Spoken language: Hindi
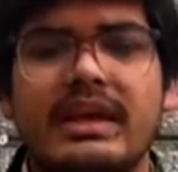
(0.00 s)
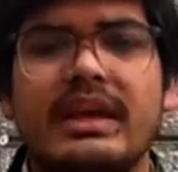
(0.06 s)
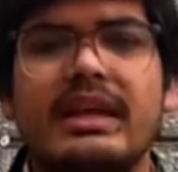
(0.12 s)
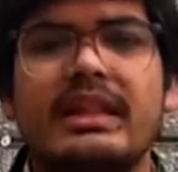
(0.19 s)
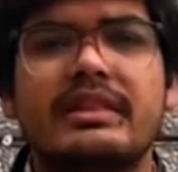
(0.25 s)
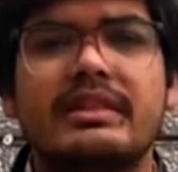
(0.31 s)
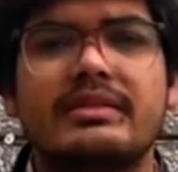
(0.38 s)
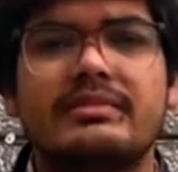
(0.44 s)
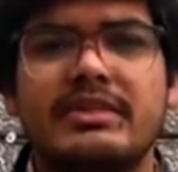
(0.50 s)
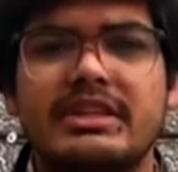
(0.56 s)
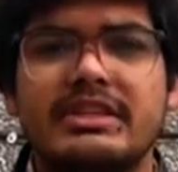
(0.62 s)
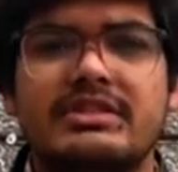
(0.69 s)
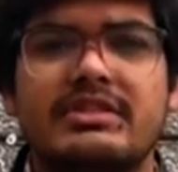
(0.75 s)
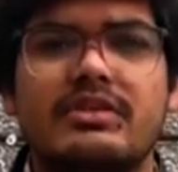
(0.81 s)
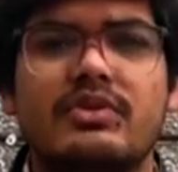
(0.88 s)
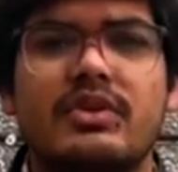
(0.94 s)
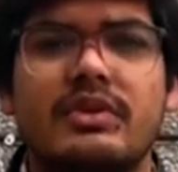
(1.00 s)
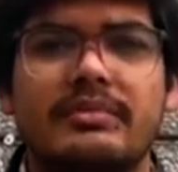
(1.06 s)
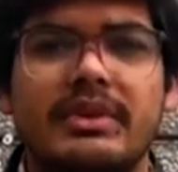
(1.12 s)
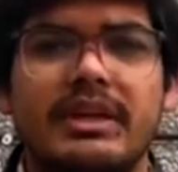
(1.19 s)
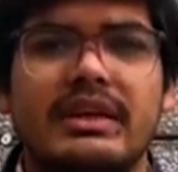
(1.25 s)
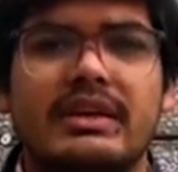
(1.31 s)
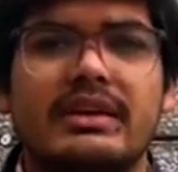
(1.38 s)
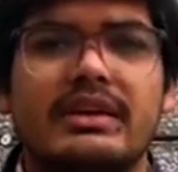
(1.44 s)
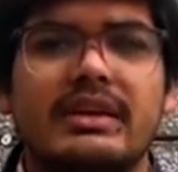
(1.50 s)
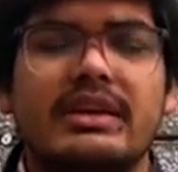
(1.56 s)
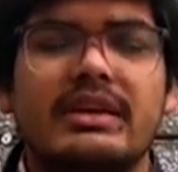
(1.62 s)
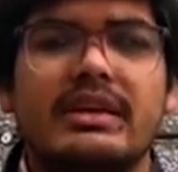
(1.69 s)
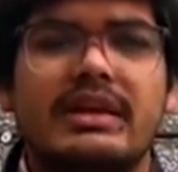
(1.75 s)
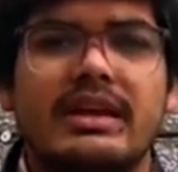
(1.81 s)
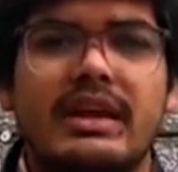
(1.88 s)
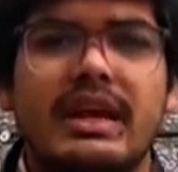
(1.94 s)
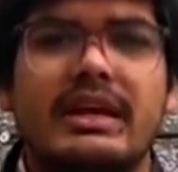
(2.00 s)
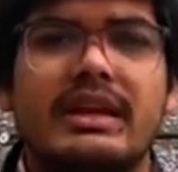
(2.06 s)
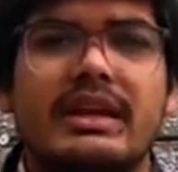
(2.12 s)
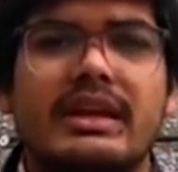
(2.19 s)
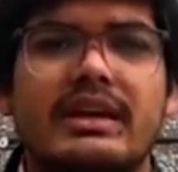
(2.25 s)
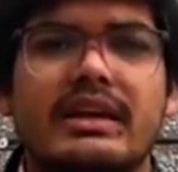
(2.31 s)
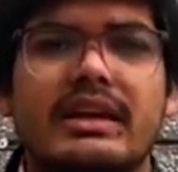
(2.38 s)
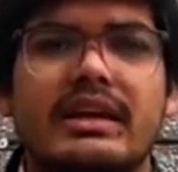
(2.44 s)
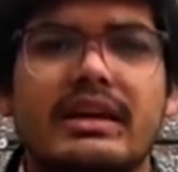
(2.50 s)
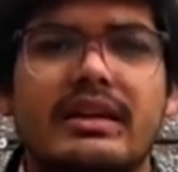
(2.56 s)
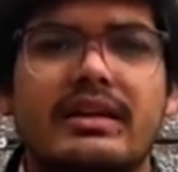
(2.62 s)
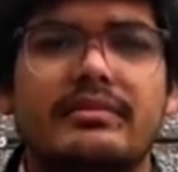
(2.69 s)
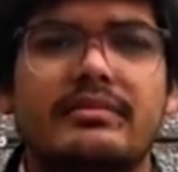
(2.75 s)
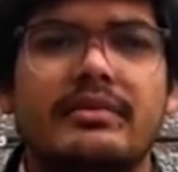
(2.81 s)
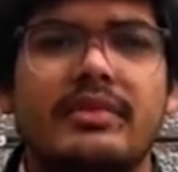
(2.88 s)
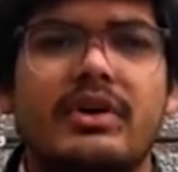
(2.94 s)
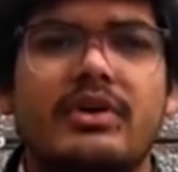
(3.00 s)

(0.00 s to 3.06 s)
हेल्थ मिनिस्टर को हमने लेटर लिख रहे हैं हम